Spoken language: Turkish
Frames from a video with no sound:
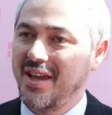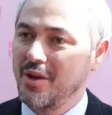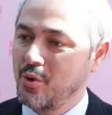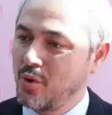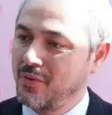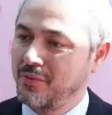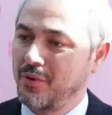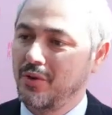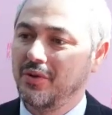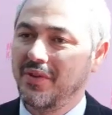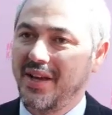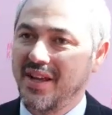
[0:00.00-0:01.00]
en
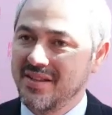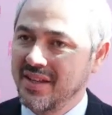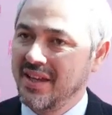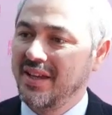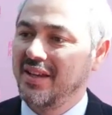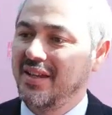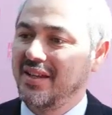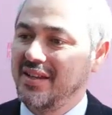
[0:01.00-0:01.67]
konforlu ve en e,